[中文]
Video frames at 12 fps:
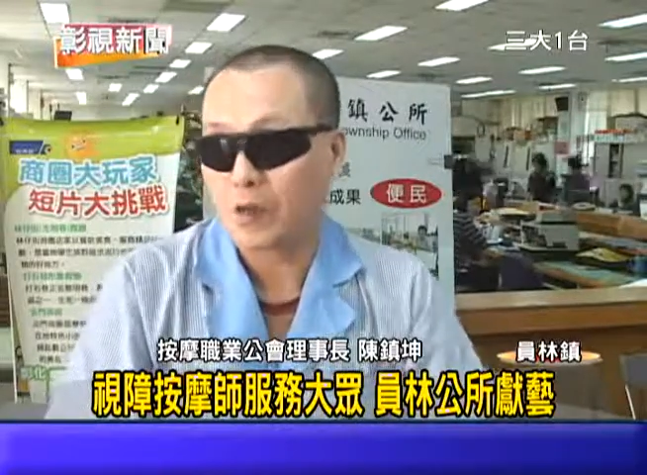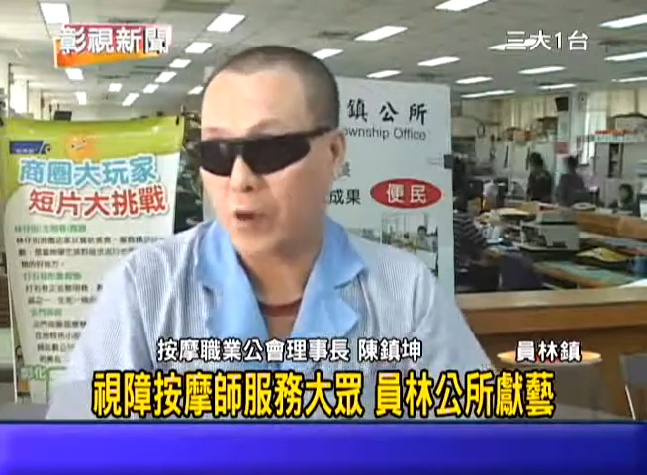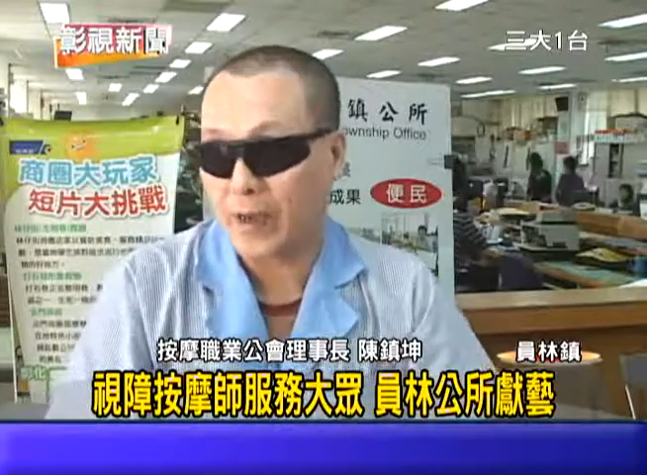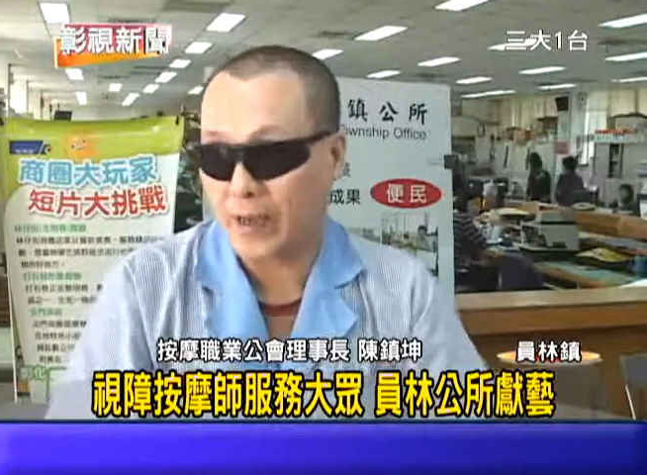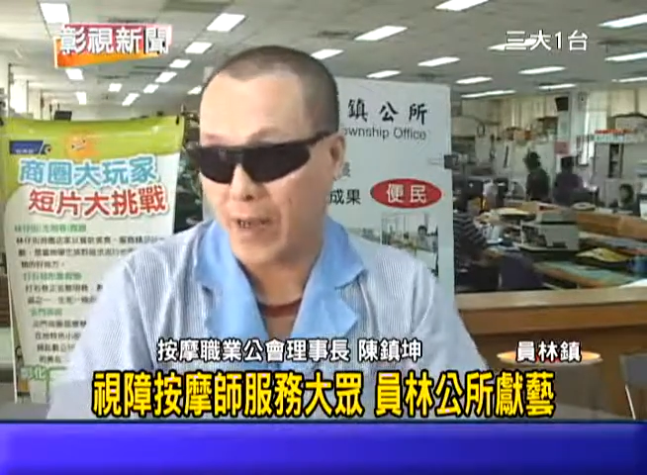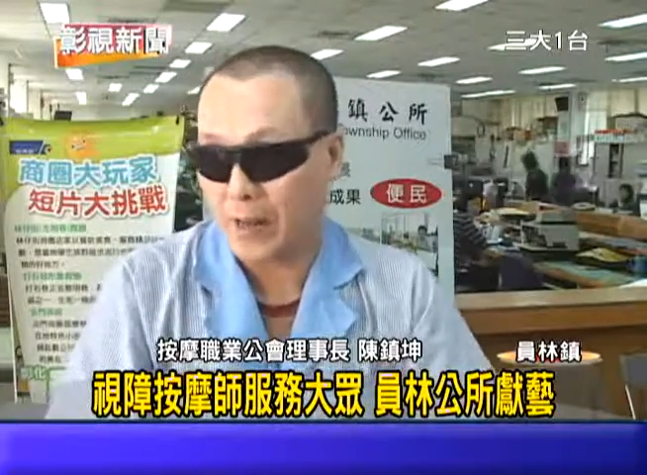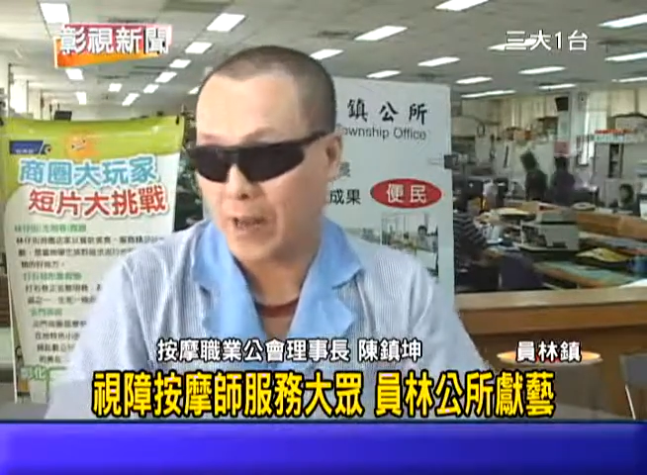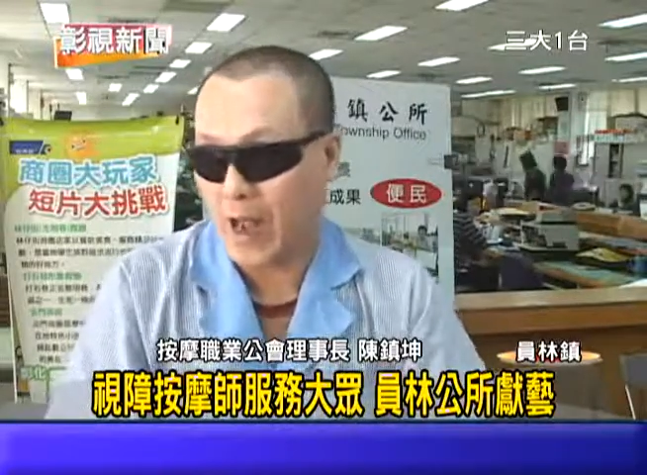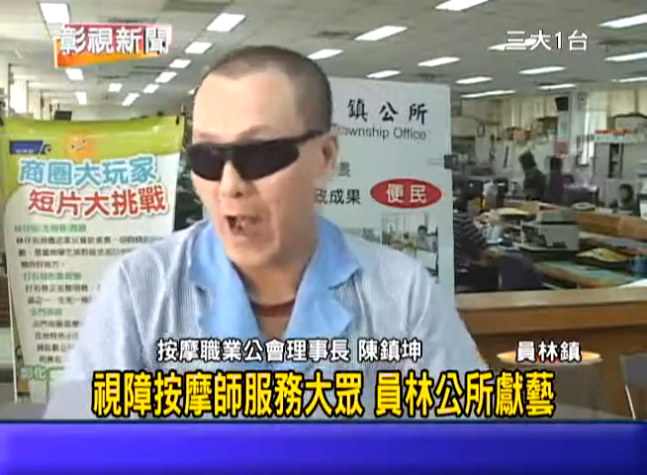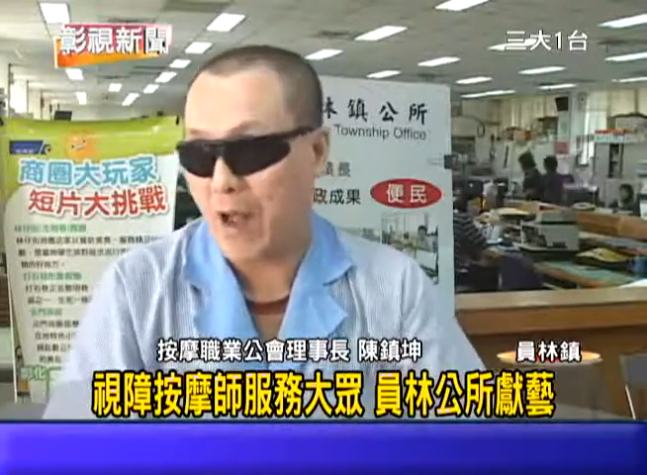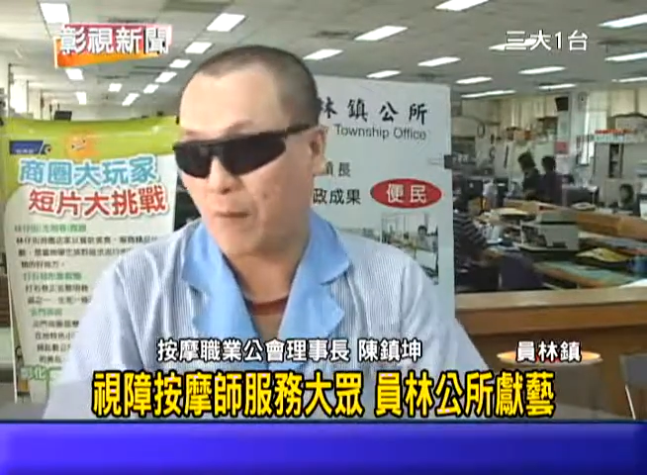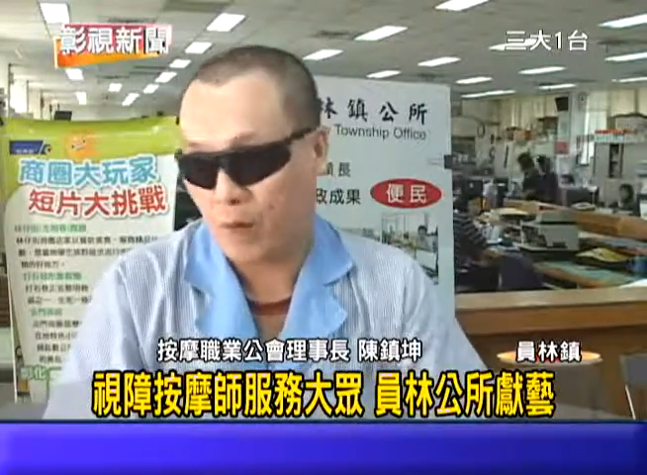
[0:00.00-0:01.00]
专业的
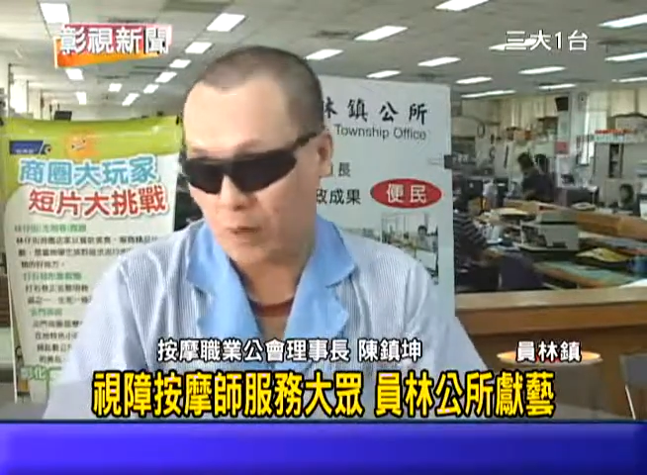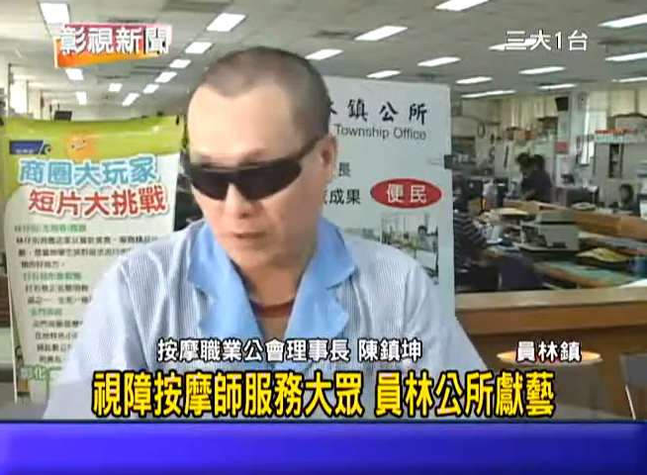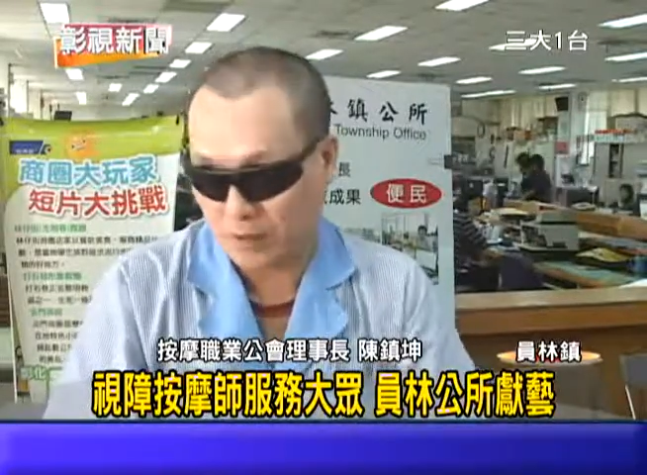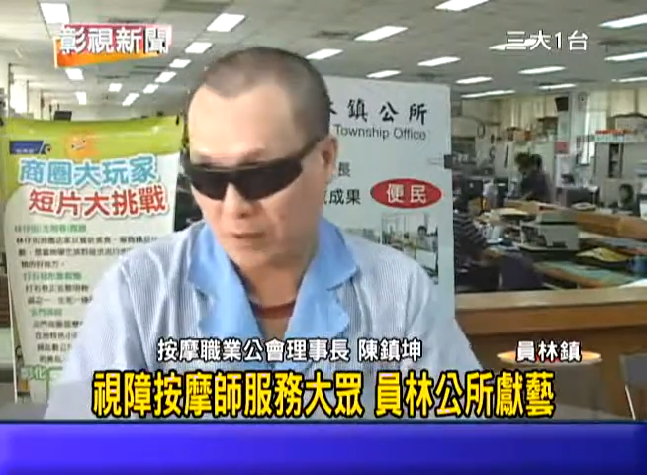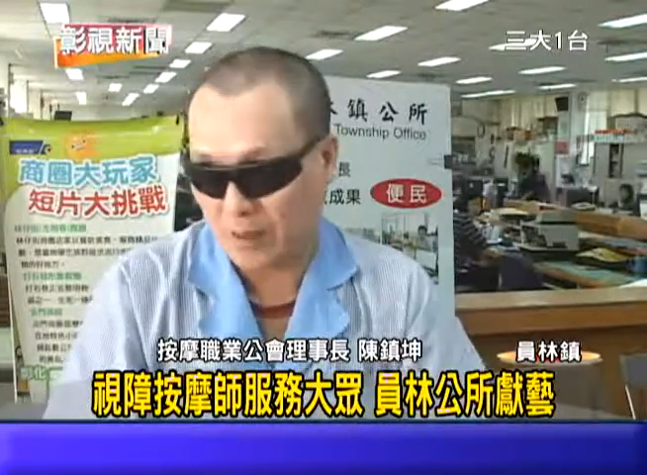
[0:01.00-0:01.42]
按摩执